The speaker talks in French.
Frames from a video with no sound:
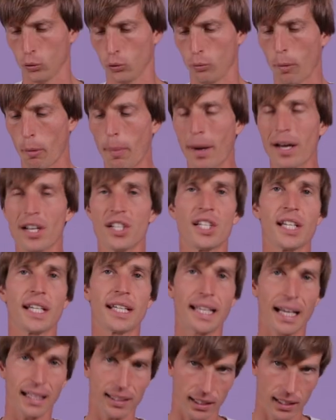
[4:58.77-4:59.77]
tu ne peux pas acheter
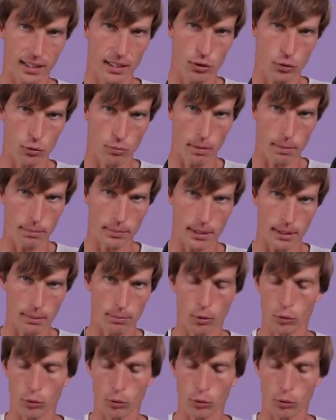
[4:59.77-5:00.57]
quatre hélices du même type.